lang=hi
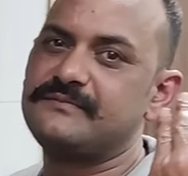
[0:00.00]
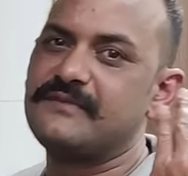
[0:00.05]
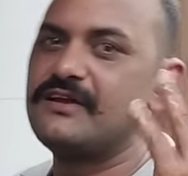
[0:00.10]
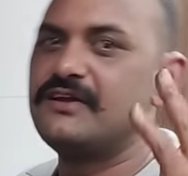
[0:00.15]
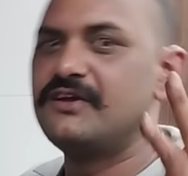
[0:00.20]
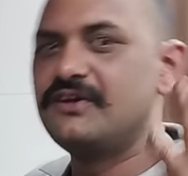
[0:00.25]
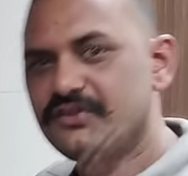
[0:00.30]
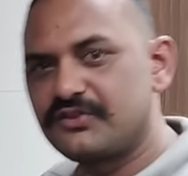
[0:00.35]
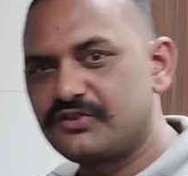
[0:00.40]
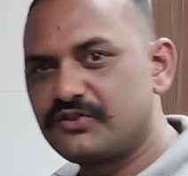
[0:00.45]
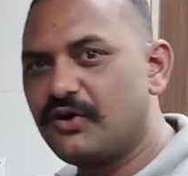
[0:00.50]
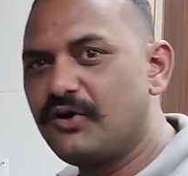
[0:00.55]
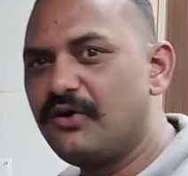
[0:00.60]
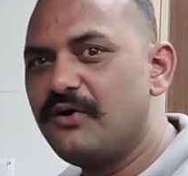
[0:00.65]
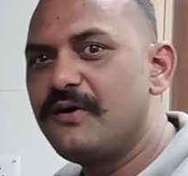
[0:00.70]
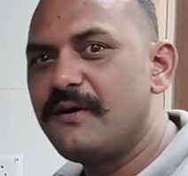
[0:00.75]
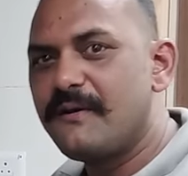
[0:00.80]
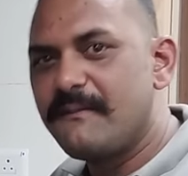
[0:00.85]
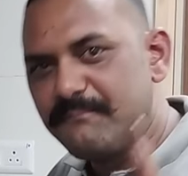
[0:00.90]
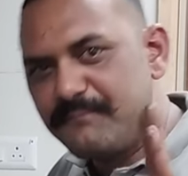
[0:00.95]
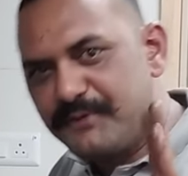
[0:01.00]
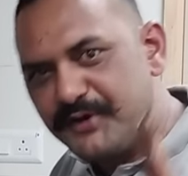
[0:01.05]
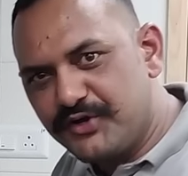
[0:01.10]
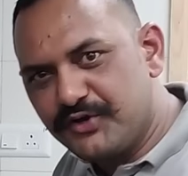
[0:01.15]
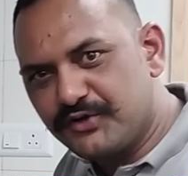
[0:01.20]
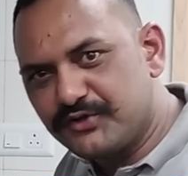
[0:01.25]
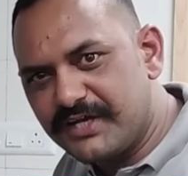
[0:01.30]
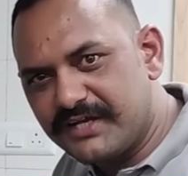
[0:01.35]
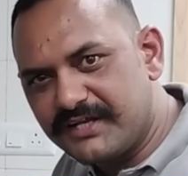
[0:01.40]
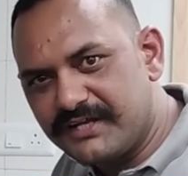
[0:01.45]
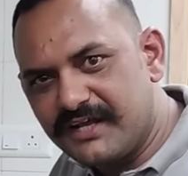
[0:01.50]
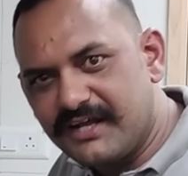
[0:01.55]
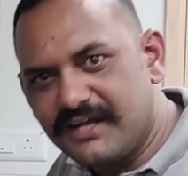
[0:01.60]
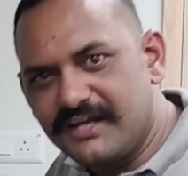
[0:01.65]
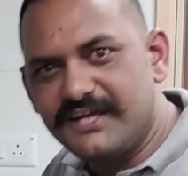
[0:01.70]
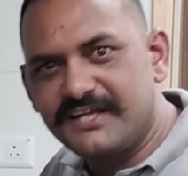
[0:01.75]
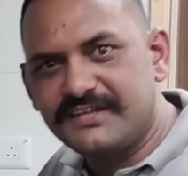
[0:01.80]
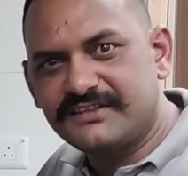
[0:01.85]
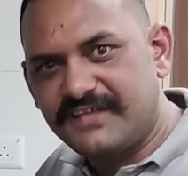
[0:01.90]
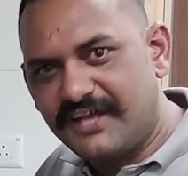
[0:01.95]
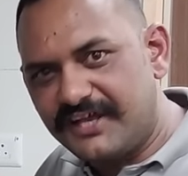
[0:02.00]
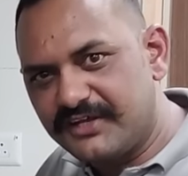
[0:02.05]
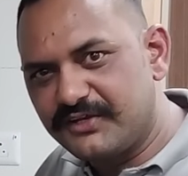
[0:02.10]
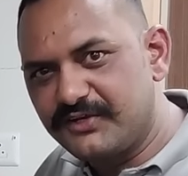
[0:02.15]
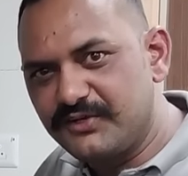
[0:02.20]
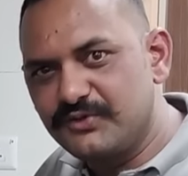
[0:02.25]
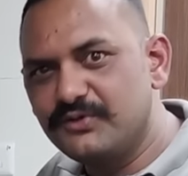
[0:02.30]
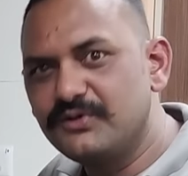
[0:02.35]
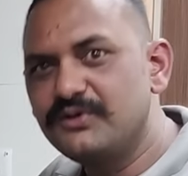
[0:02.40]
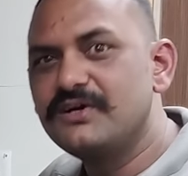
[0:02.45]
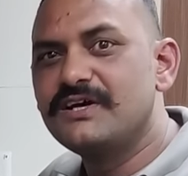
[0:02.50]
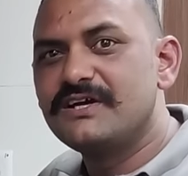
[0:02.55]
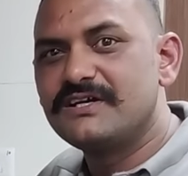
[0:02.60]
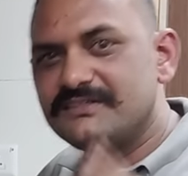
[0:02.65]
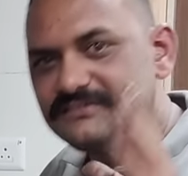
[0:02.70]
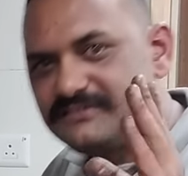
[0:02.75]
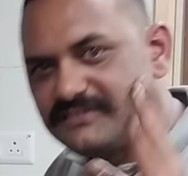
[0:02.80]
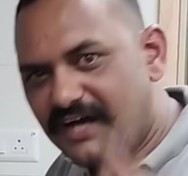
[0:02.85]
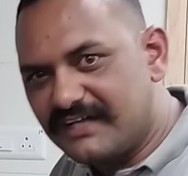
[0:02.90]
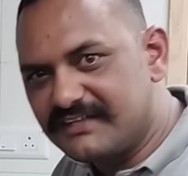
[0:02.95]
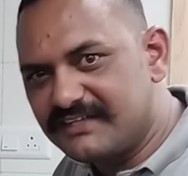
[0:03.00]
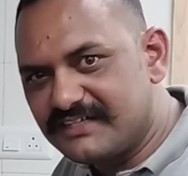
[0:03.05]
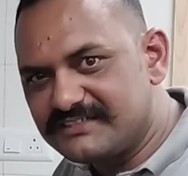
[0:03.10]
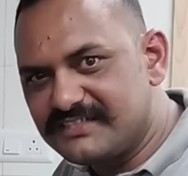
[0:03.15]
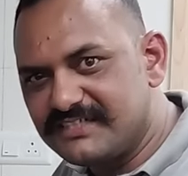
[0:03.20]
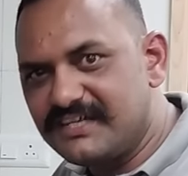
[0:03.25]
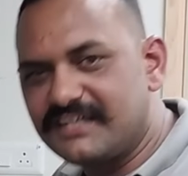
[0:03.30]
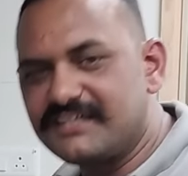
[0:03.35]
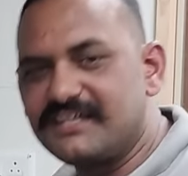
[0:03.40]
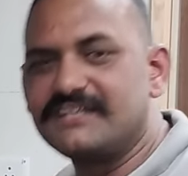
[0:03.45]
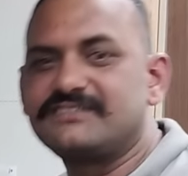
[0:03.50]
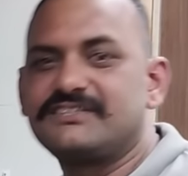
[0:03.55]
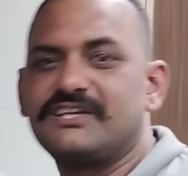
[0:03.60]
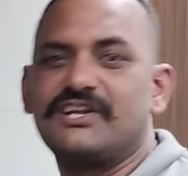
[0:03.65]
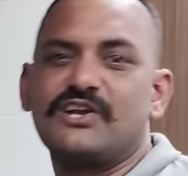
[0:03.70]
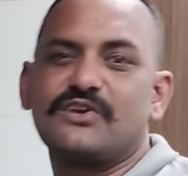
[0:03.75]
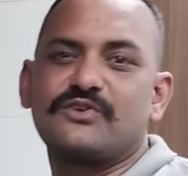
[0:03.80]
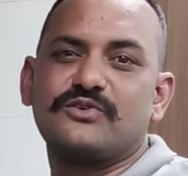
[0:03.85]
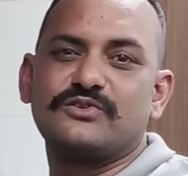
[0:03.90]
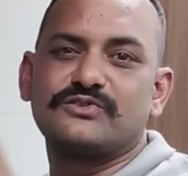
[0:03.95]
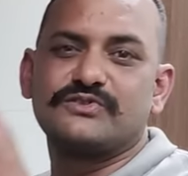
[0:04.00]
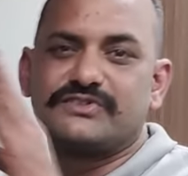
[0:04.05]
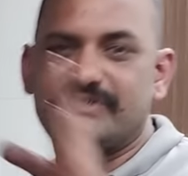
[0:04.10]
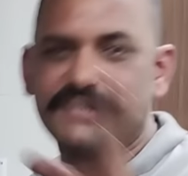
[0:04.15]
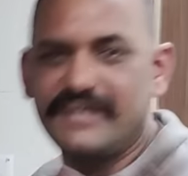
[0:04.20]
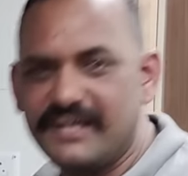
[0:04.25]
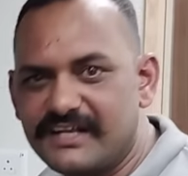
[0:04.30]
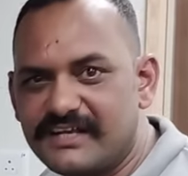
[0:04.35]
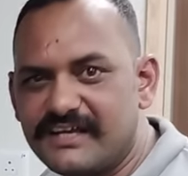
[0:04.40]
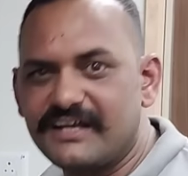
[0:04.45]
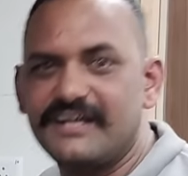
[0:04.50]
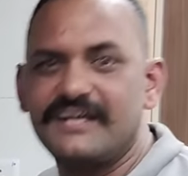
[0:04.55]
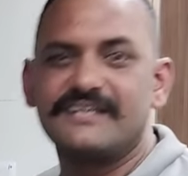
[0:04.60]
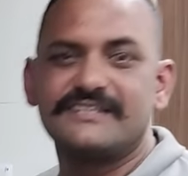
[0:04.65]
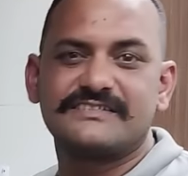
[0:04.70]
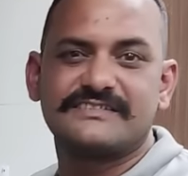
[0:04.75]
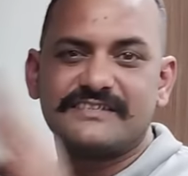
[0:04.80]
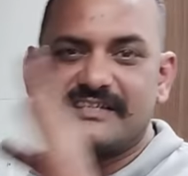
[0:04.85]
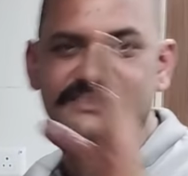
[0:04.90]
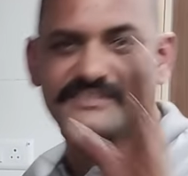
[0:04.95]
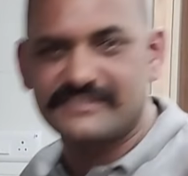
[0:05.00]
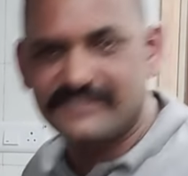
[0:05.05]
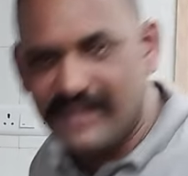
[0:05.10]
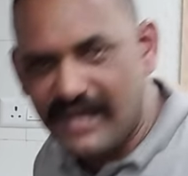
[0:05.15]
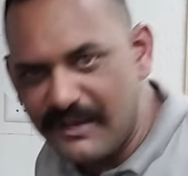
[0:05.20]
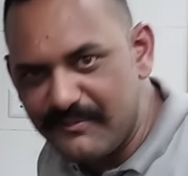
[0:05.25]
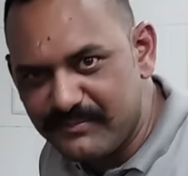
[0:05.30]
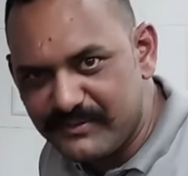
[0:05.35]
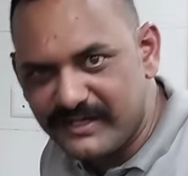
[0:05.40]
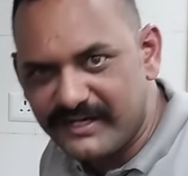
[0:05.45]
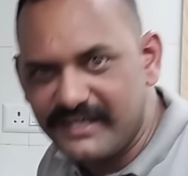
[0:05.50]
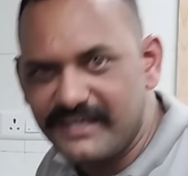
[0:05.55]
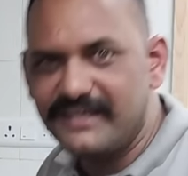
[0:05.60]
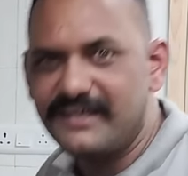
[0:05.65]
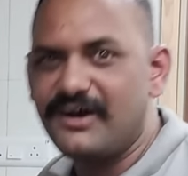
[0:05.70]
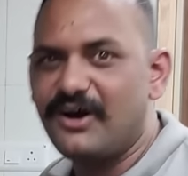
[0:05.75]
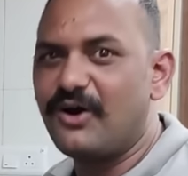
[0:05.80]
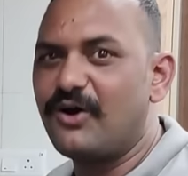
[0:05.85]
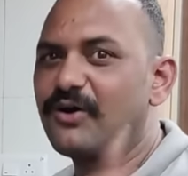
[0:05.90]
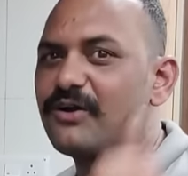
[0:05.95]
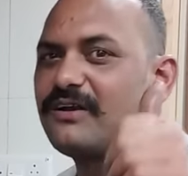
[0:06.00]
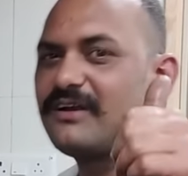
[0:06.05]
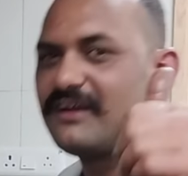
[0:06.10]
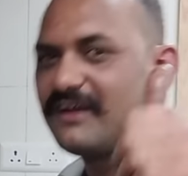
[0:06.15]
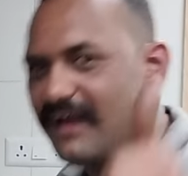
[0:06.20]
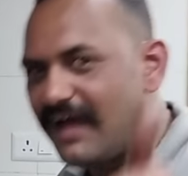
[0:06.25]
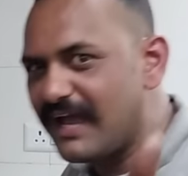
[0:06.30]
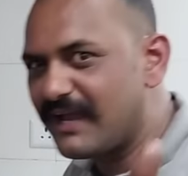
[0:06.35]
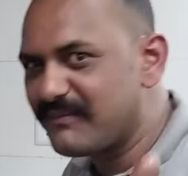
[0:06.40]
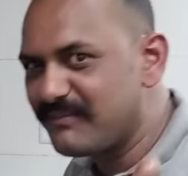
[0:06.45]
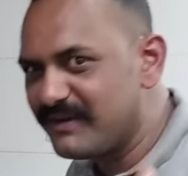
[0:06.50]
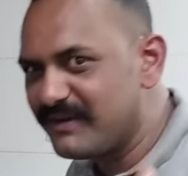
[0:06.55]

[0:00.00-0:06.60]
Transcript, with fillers: तो वीडियो देखने के लिए थैंक यू ज्यादा से ज्यादा चैनल को शेयर करें सब्सक्राइब करें और लाइक भी करें